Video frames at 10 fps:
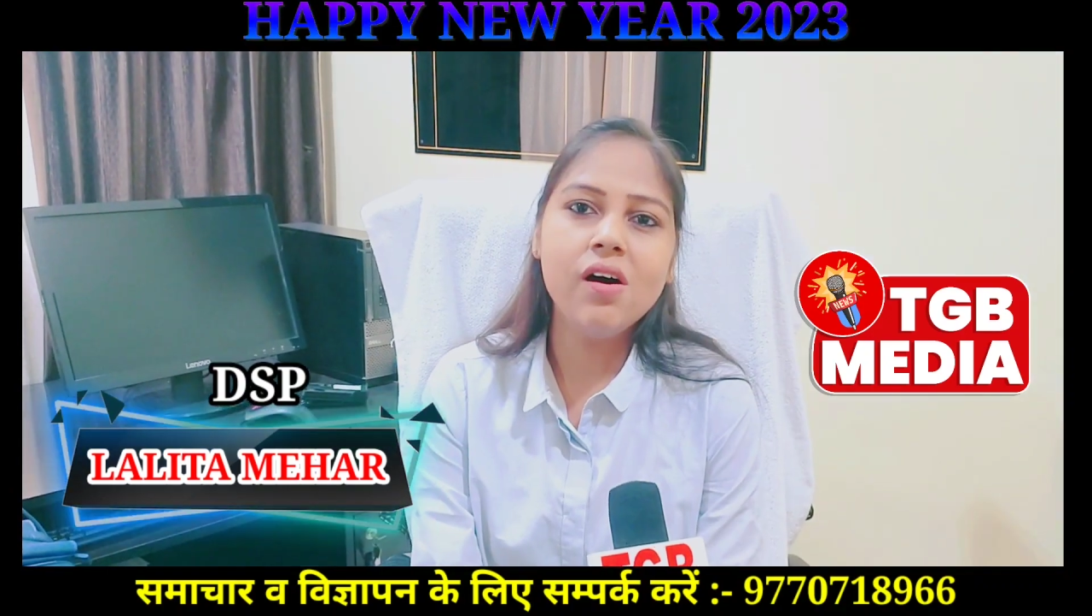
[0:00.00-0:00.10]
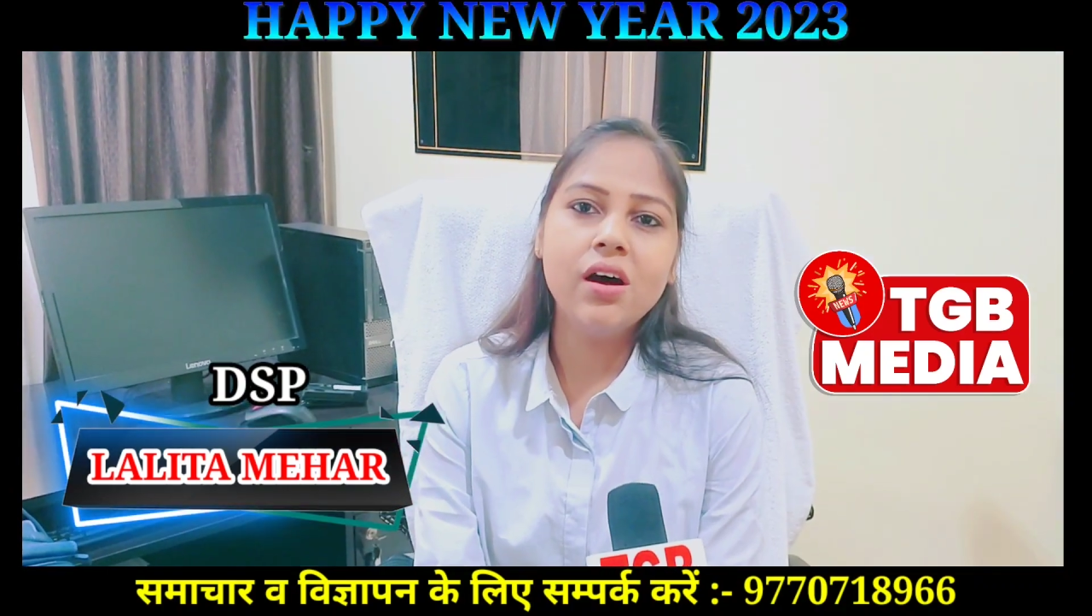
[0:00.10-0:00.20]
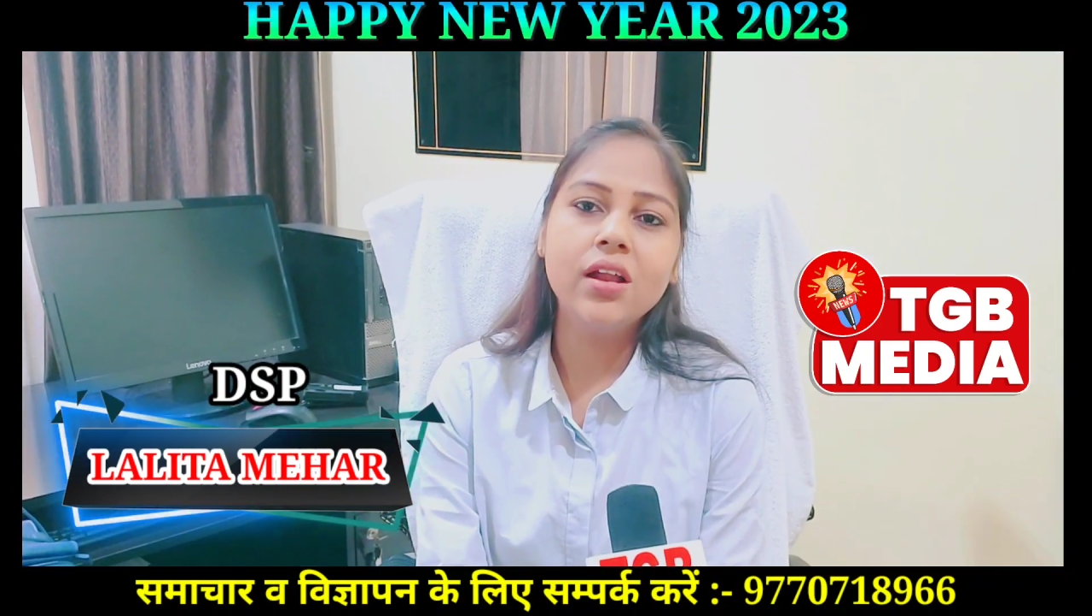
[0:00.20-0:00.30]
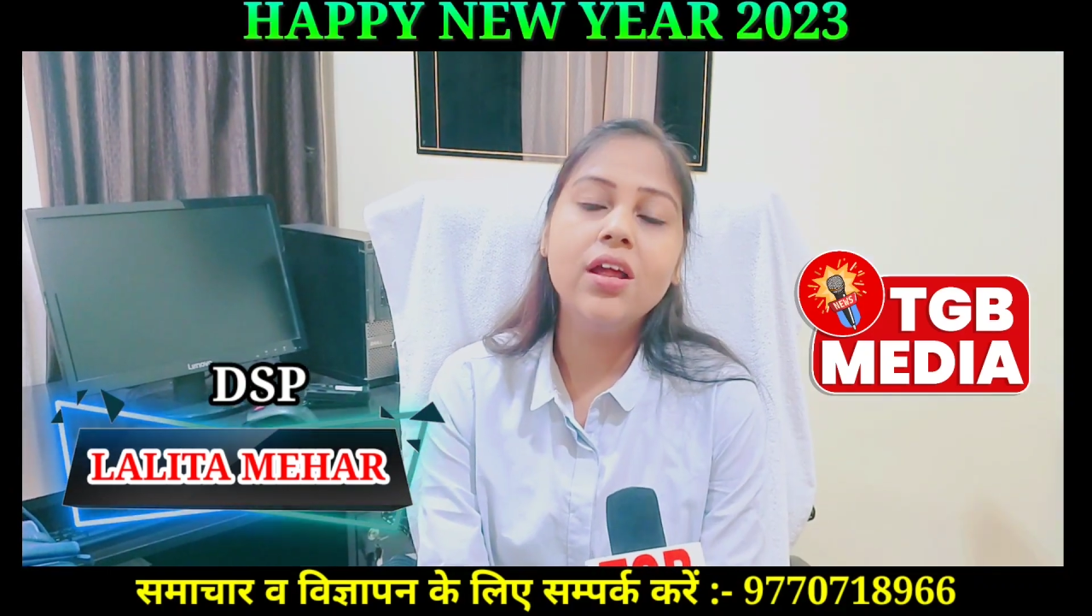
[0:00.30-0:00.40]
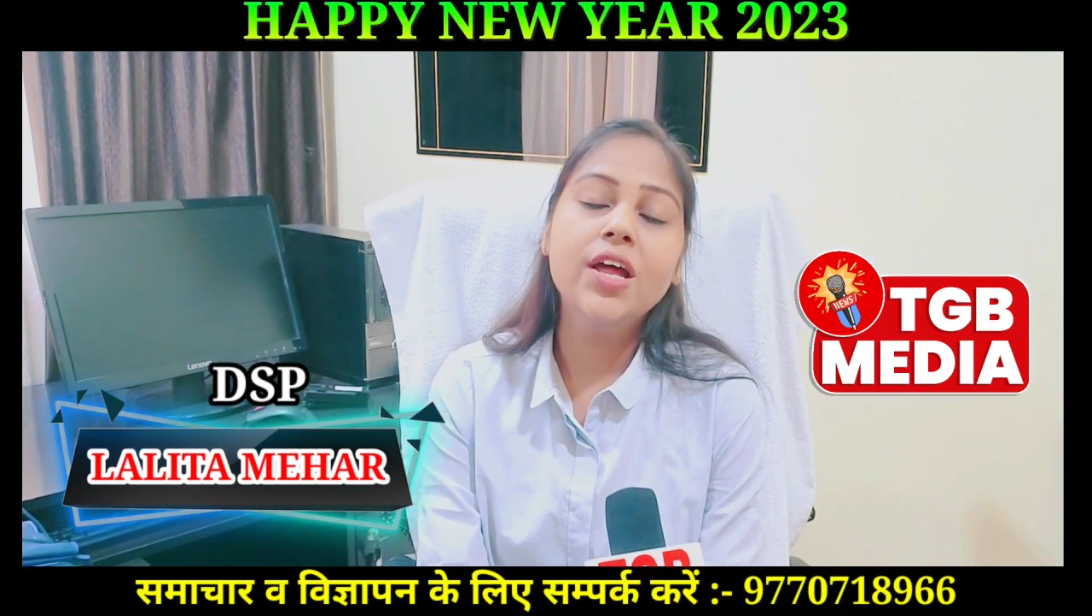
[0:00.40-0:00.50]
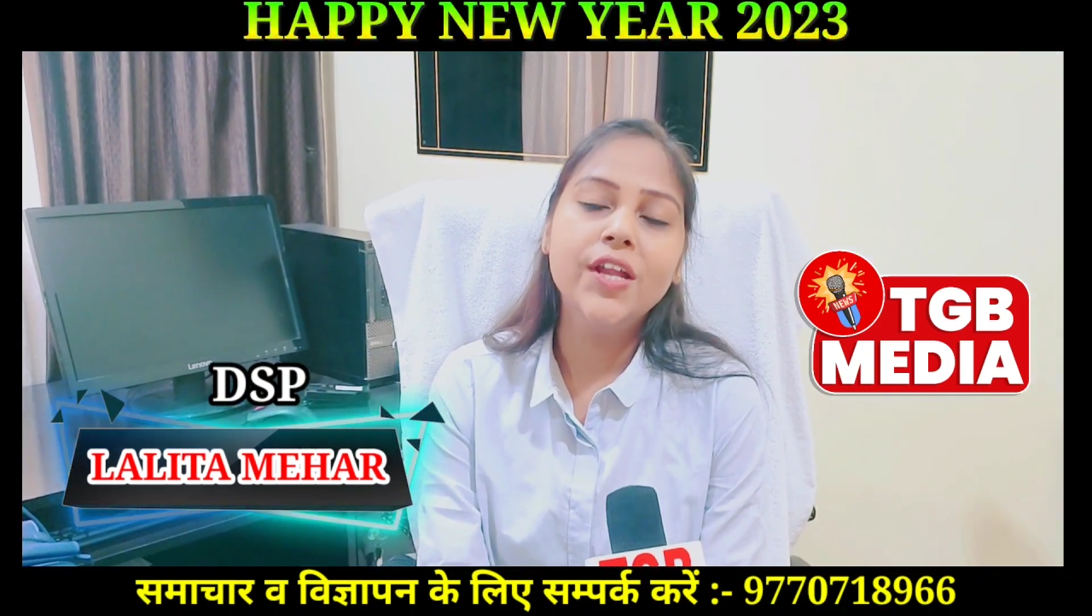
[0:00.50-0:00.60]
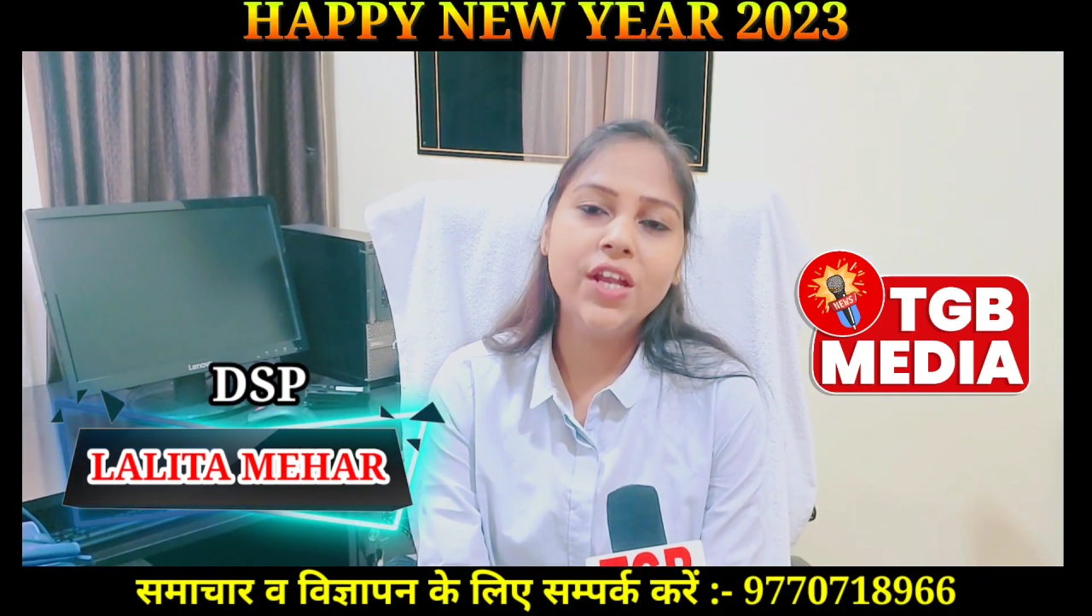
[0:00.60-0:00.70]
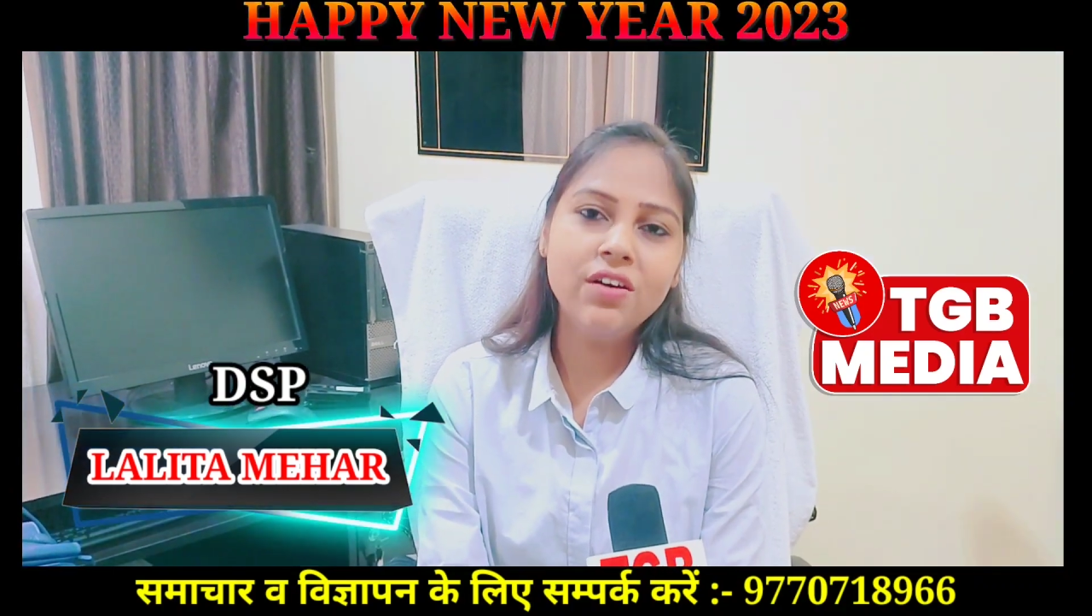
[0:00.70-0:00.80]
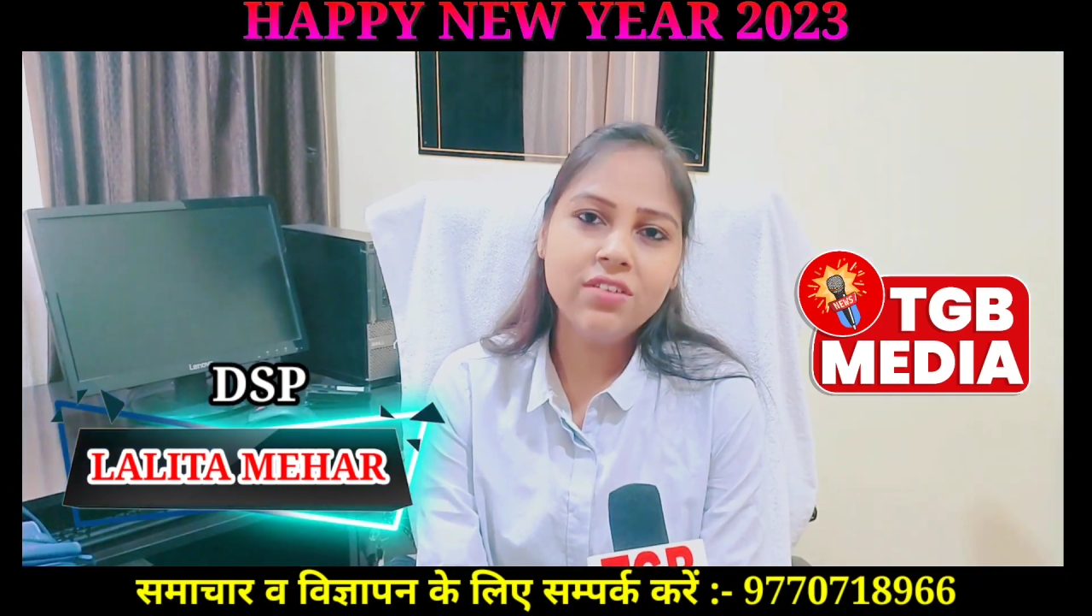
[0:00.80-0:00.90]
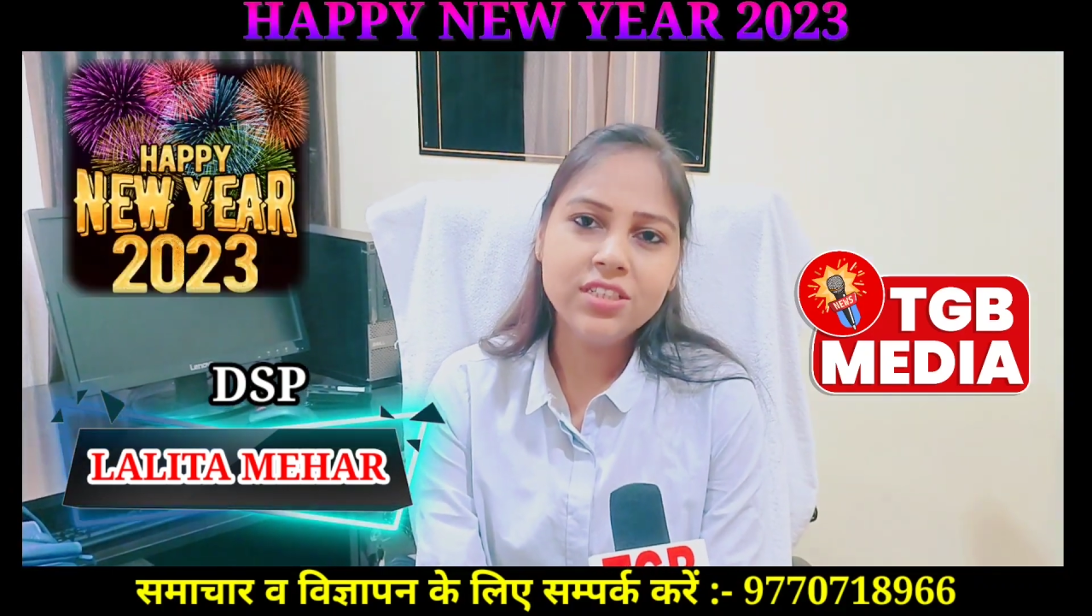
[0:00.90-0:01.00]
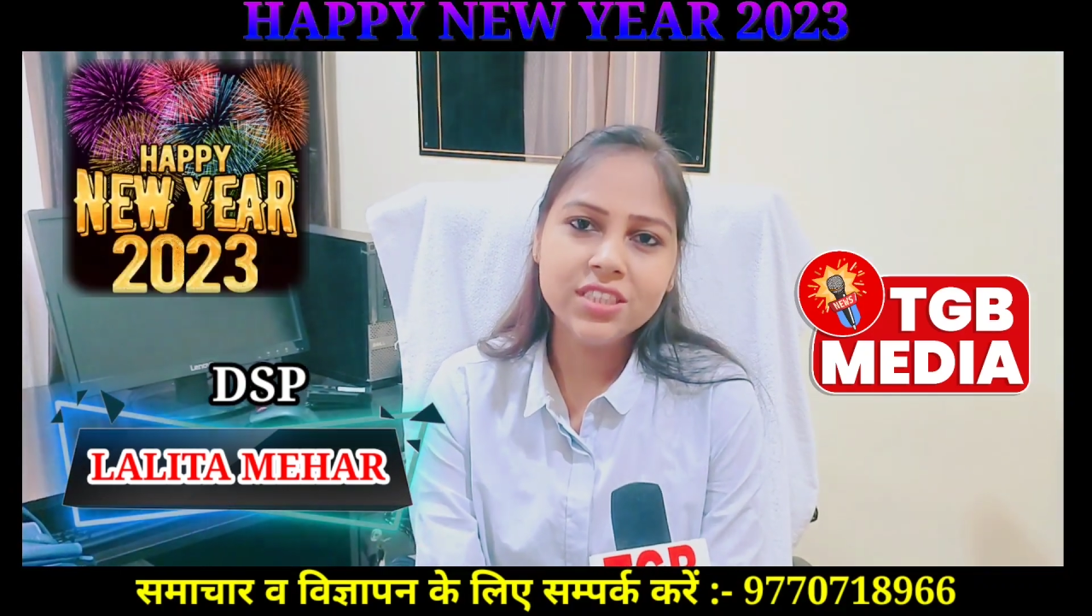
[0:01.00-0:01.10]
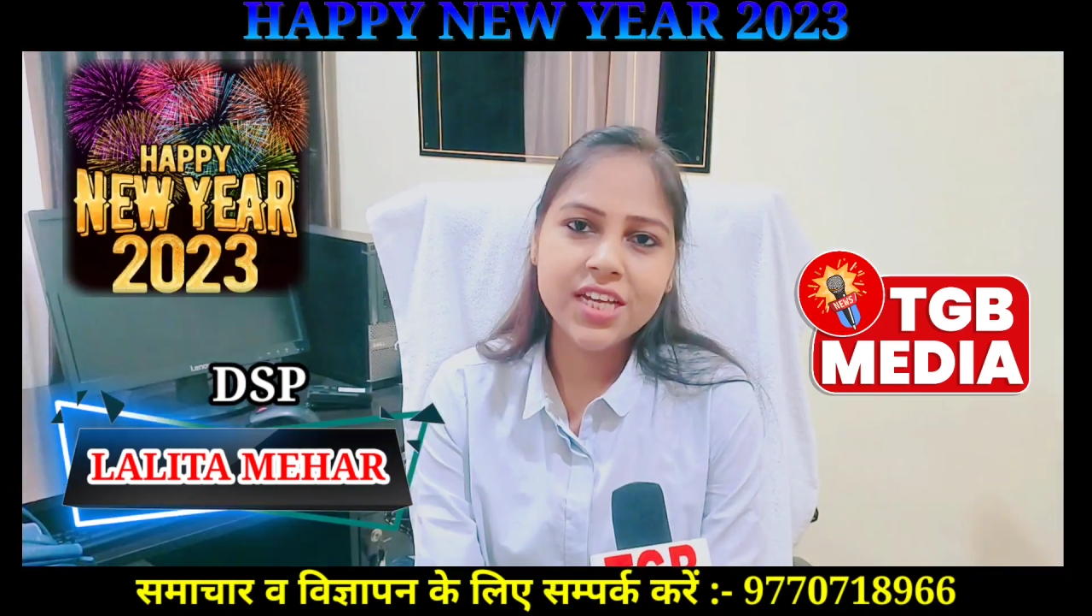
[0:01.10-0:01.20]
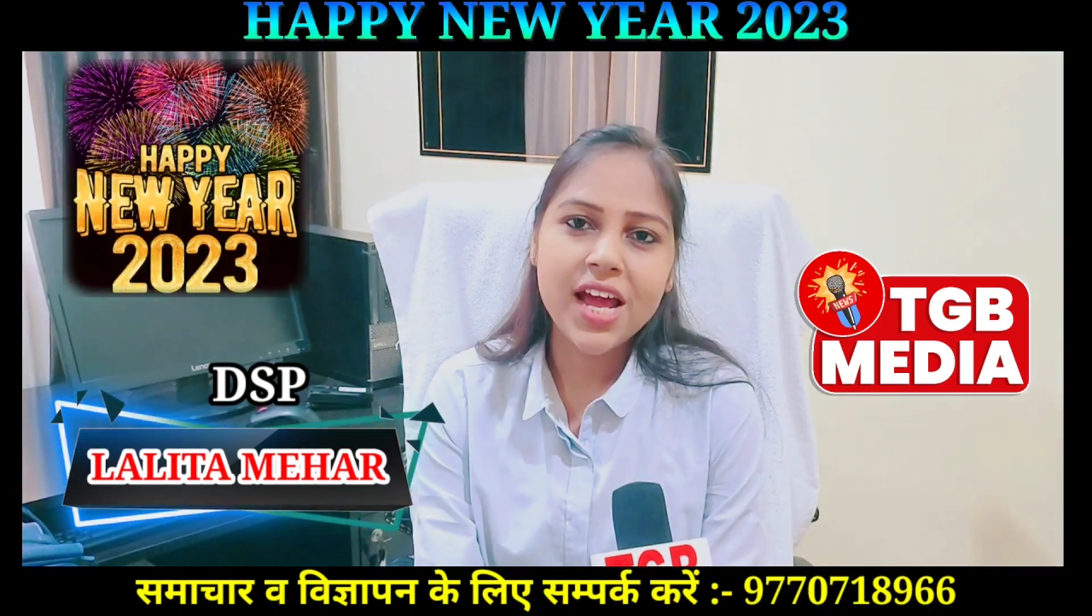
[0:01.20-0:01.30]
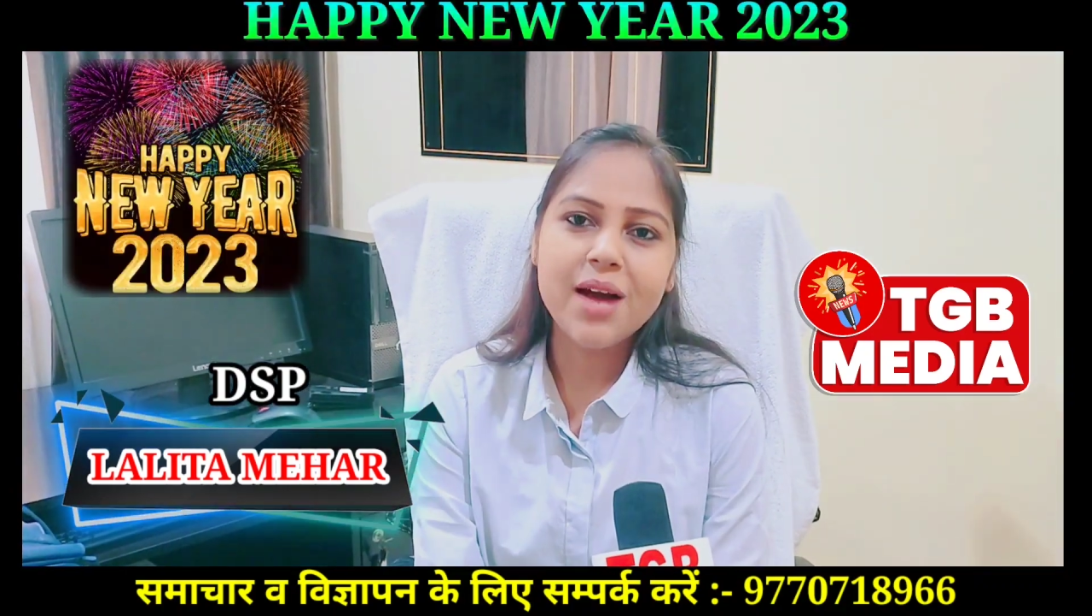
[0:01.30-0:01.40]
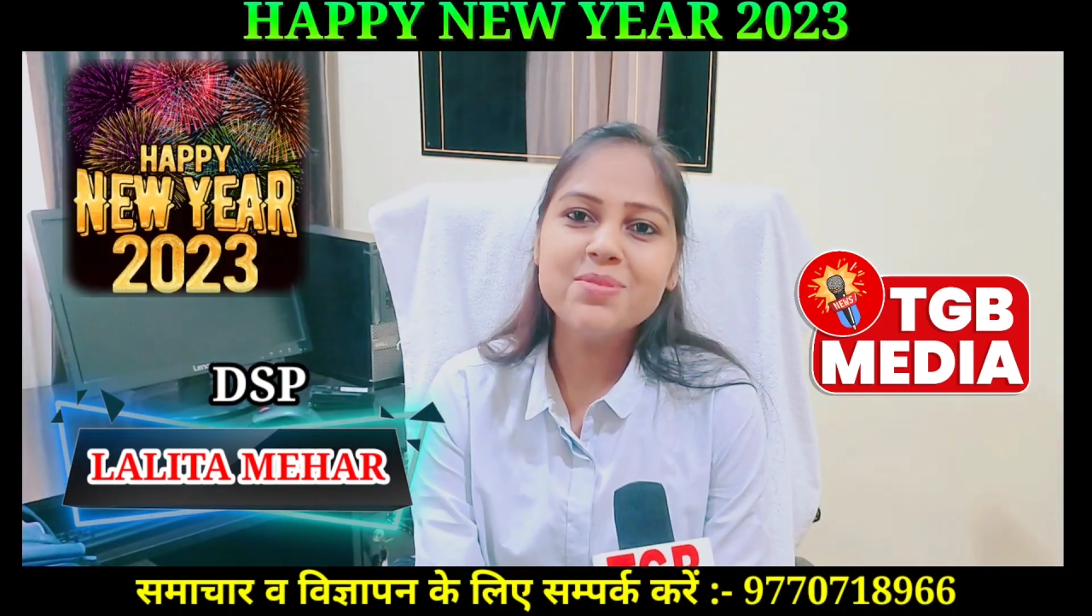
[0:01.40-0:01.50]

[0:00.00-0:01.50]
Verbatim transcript: और नव वर्ष की